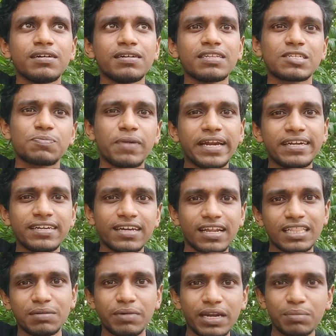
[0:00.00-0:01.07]
இந்த ஸ்ப்ளெண்டர்
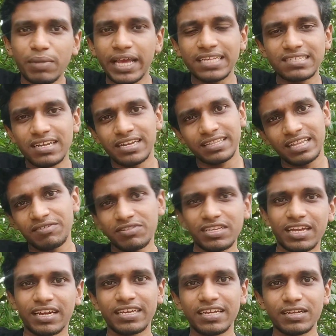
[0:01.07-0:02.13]
அந்த மாதிரி பைக்ஸ்லேருந்தே
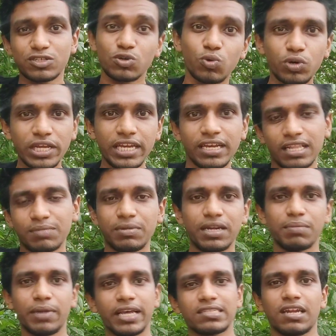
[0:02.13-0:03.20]
வந்து நிறைய ஸ்கூட்டி அந்த
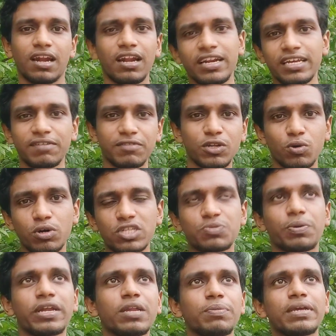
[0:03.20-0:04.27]
மாதிரி பைக்ஸ்லலாம் நீங்கள் வந்து
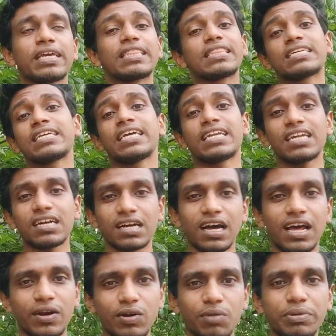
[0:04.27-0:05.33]
நோட்டீஸ் பண்ணியிருப்பீங்க இதுக்கு என்ன
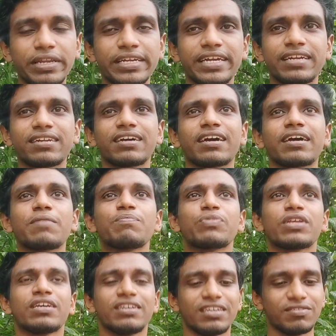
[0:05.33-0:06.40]
காரணம் அப்படின்னு கேட்டிருக்காங்க
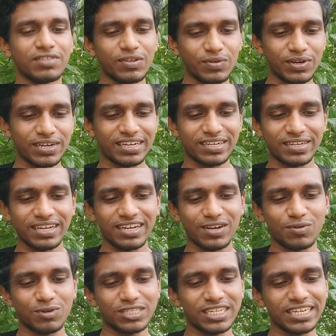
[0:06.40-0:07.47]
இது வந்து இவங்க
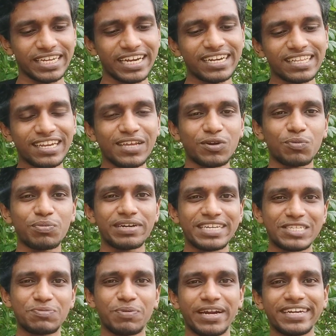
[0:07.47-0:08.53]
கொஷின் கேட்டதுலேயே ரொம்ப
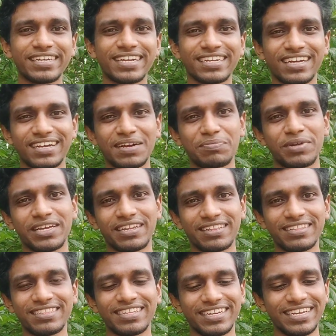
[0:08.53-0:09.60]
டெஸ்பரேட்டாக இருக்காங்க
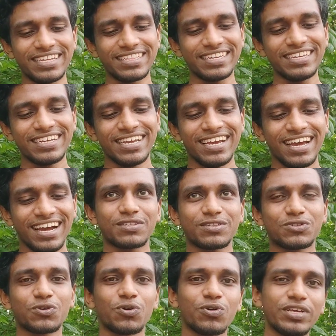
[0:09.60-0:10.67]
அப்படிங்கிறது தெரியுது
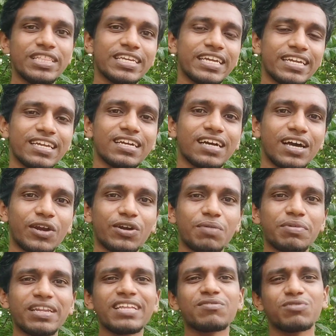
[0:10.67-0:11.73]
ஸோ இதுக்கு என்ன காரணம்
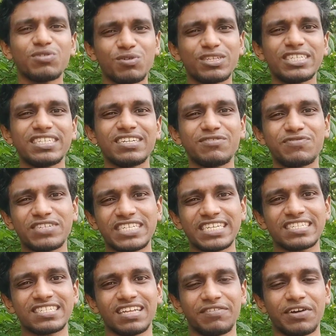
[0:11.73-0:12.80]
அப்படின்னா இது வந்து ஒரு சின்ன
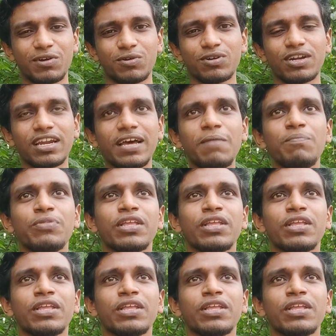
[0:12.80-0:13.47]
ஃபிசிக்ஸ் தான் வேறு ஒன்றும் இல்லை